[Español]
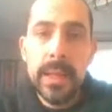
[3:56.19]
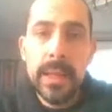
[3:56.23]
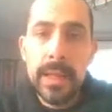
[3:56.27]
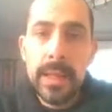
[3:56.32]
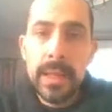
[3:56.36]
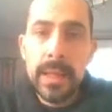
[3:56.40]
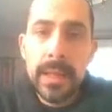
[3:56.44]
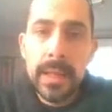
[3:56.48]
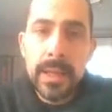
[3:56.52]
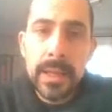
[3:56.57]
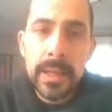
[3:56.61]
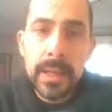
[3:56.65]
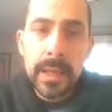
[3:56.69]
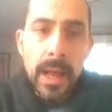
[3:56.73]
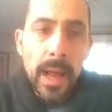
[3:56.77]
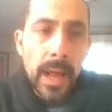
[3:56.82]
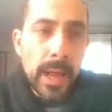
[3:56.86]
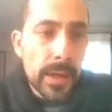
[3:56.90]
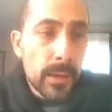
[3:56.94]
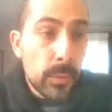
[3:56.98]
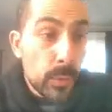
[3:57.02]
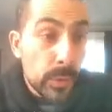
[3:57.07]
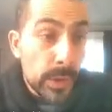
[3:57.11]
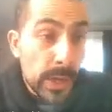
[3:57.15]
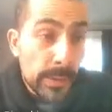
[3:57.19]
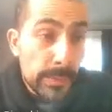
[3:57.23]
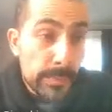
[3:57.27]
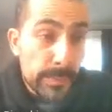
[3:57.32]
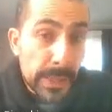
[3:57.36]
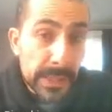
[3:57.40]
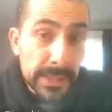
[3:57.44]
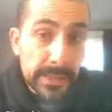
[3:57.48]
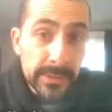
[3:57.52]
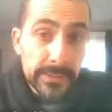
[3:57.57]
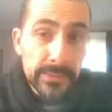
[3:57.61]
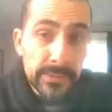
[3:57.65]
Eh,
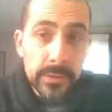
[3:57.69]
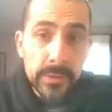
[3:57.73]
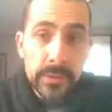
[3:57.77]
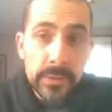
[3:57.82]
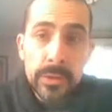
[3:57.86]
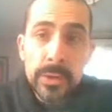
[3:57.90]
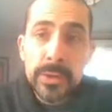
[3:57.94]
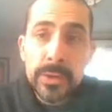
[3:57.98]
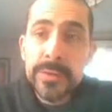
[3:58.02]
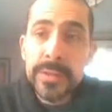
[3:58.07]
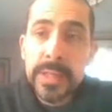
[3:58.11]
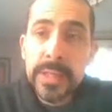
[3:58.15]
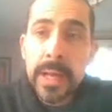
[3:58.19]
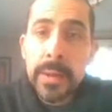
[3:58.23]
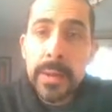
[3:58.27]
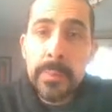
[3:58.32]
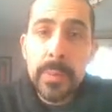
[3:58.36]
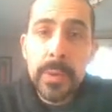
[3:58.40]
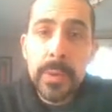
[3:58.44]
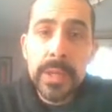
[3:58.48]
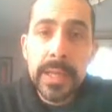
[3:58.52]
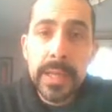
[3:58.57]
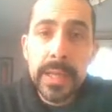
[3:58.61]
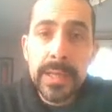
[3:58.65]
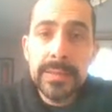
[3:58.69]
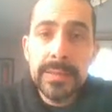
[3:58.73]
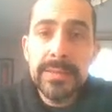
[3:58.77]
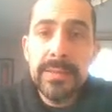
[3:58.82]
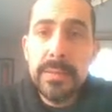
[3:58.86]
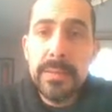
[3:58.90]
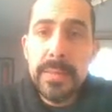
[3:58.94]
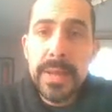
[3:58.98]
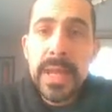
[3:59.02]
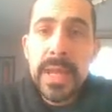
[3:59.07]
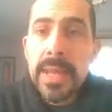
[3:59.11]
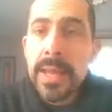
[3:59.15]
algunas plantas son tóxicas porque las
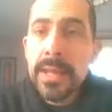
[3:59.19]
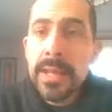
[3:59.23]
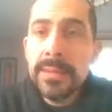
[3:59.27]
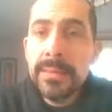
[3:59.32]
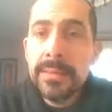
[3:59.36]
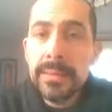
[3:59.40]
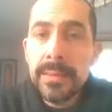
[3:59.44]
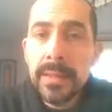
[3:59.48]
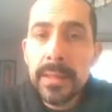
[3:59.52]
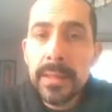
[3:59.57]
semillas